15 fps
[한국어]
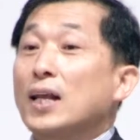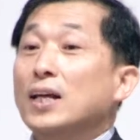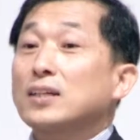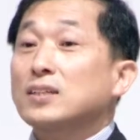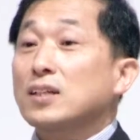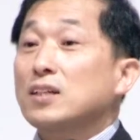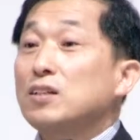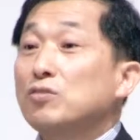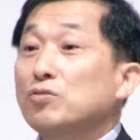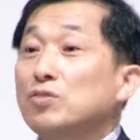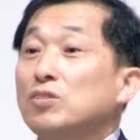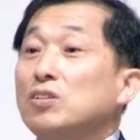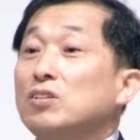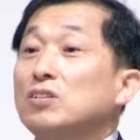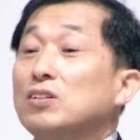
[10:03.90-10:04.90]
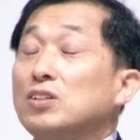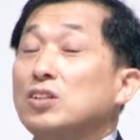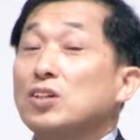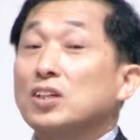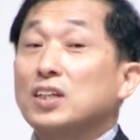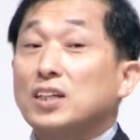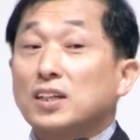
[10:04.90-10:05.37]
알아차릴 수 있는
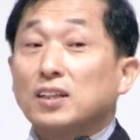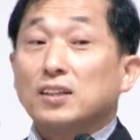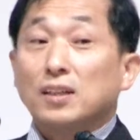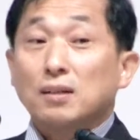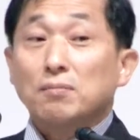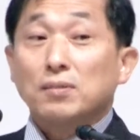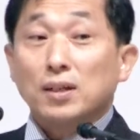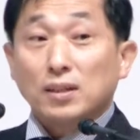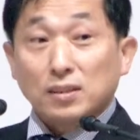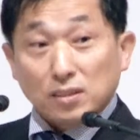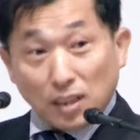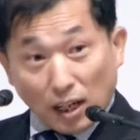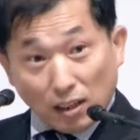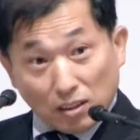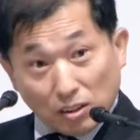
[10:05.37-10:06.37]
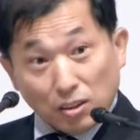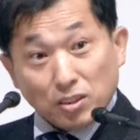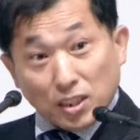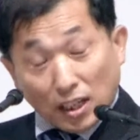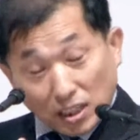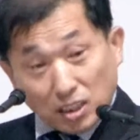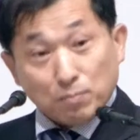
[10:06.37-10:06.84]
능력이 있기 때문에 그 장,
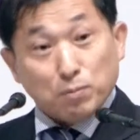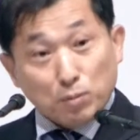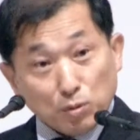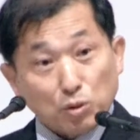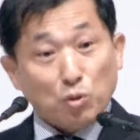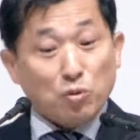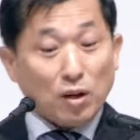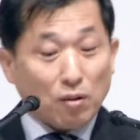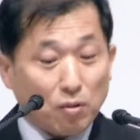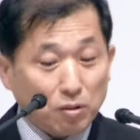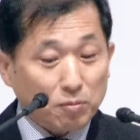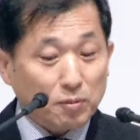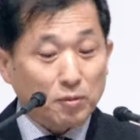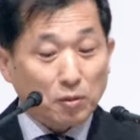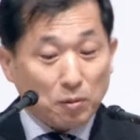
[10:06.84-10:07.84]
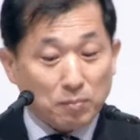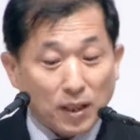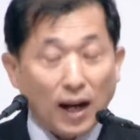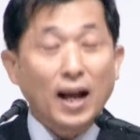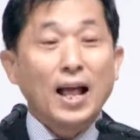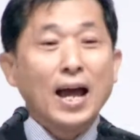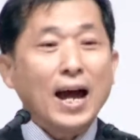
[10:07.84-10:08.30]
그런 장식품을 소유하고 있는
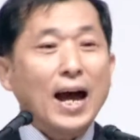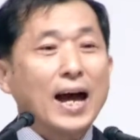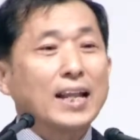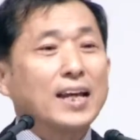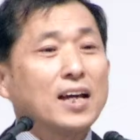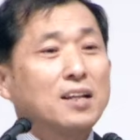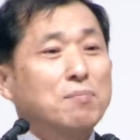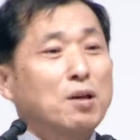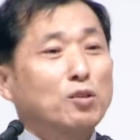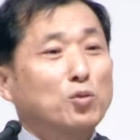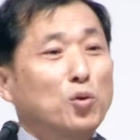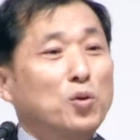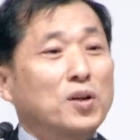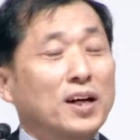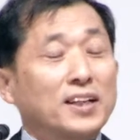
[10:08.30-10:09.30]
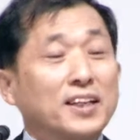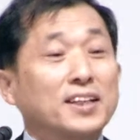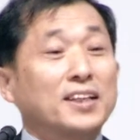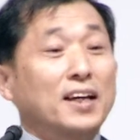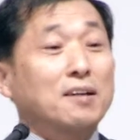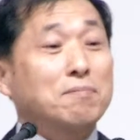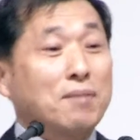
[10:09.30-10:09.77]
겁니다. 하나님의 소유가
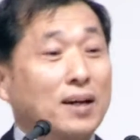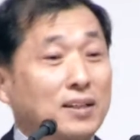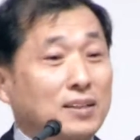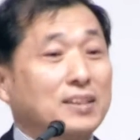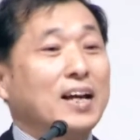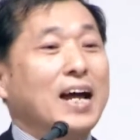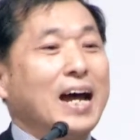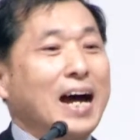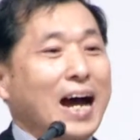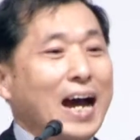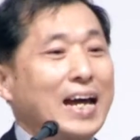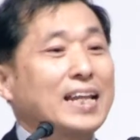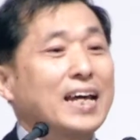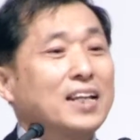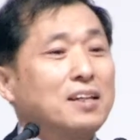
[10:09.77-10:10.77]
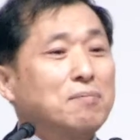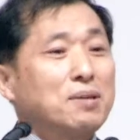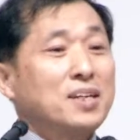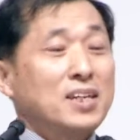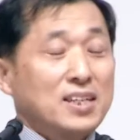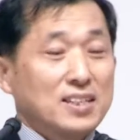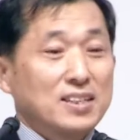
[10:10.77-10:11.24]
된다는 말은
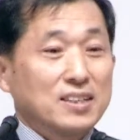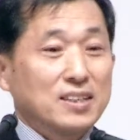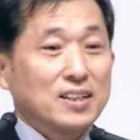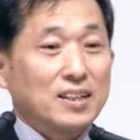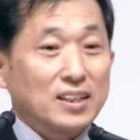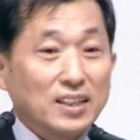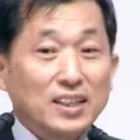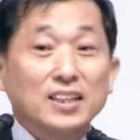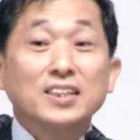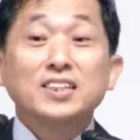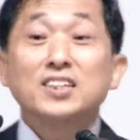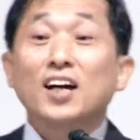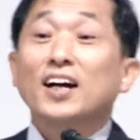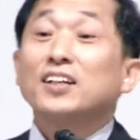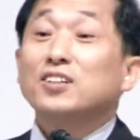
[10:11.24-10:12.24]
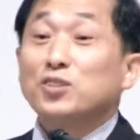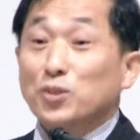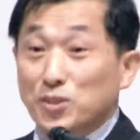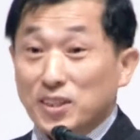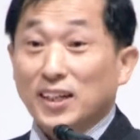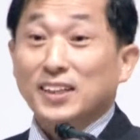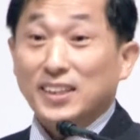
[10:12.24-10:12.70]
하나님이 인정하는
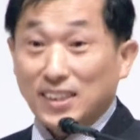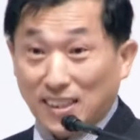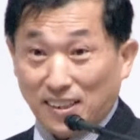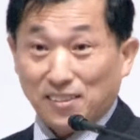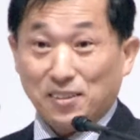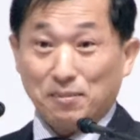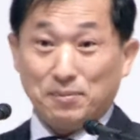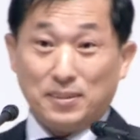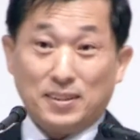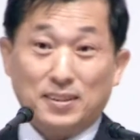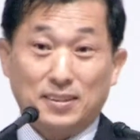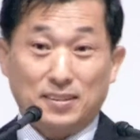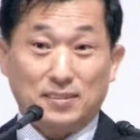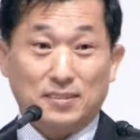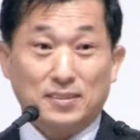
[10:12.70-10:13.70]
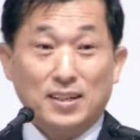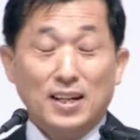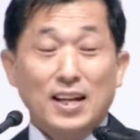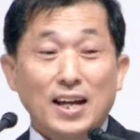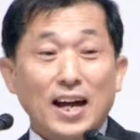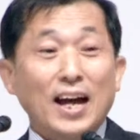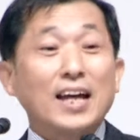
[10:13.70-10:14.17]
존재가 된다는 겁니다.
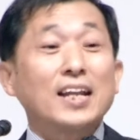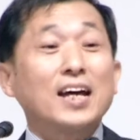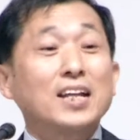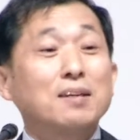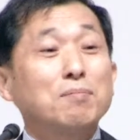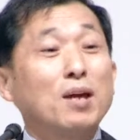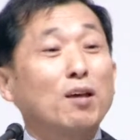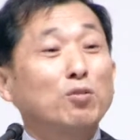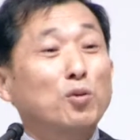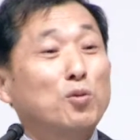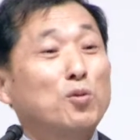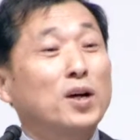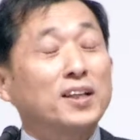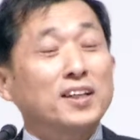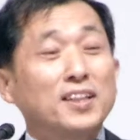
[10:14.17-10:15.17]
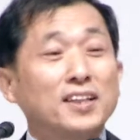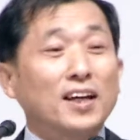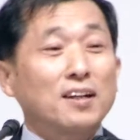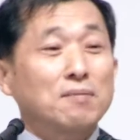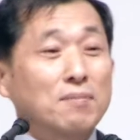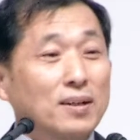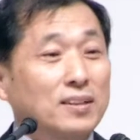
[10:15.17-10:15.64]
하나님의 소유가
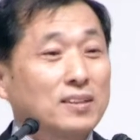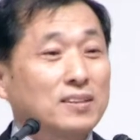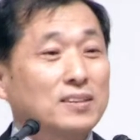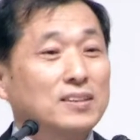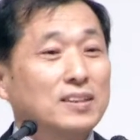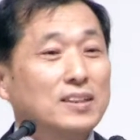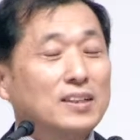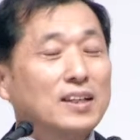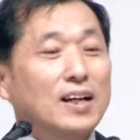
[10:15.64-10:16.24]
된다는 말은